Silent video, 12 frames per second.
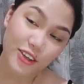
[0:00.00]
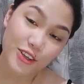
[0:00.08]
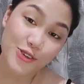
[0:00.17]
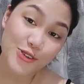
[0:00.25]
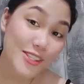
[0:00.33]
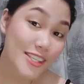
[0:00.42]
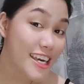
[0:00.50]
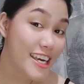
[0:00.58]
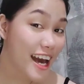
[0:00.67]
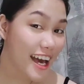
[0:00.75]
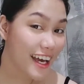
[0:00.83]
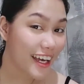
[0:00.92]
yung
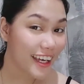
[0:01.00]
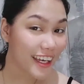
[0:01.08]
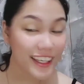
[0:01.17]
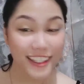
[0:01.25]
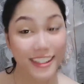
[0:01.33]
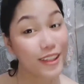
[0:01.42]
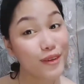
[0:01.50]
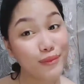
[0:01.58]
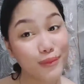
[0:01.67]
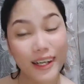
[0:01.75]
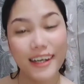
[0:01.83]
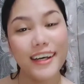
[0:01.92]
sky, diba?